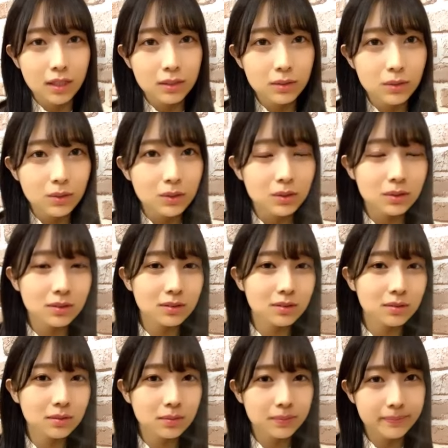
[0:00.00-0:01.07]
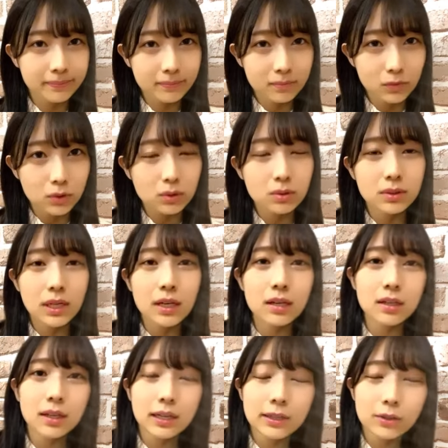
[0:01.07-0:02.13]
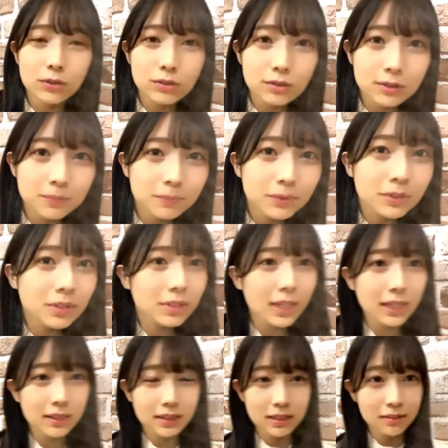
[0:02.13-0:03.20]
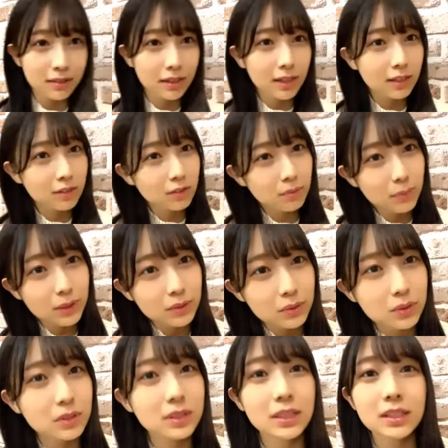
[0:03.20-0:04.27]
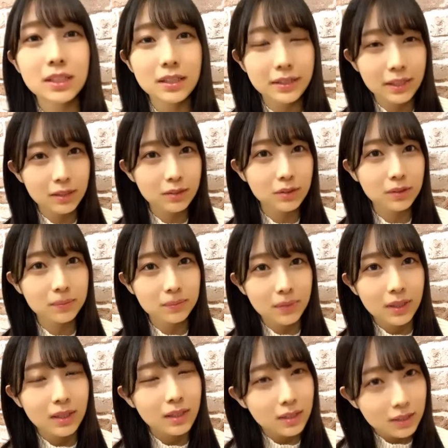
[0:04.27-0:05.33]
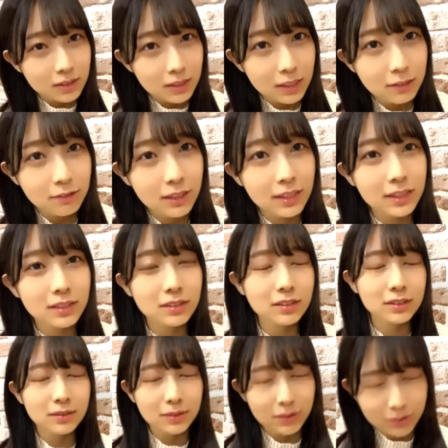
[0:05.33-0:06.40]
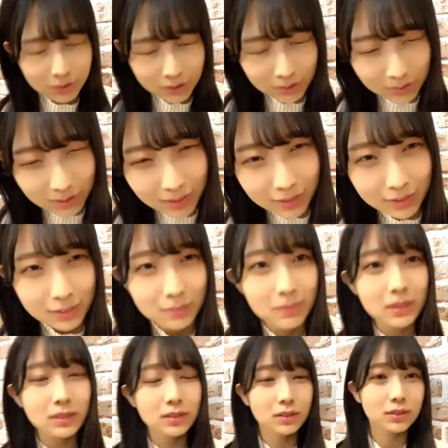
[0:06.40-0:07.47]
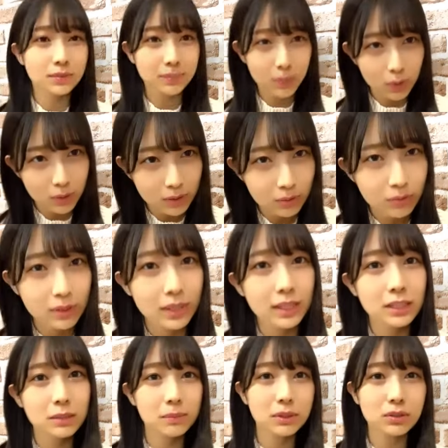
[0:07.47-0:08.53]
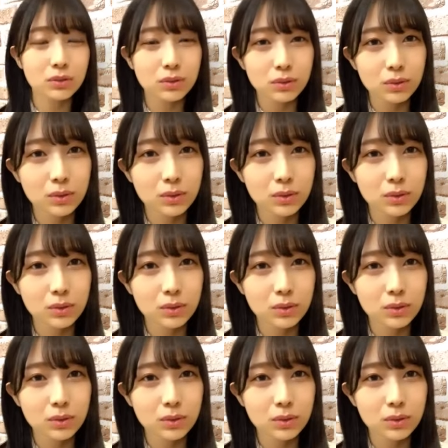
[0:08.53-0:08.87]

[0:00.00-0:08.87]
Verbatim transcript: あのちょっと誰か40分ぐらいになったらコメントしていただけると幸いですよろしくお願いしますよろしくお願いします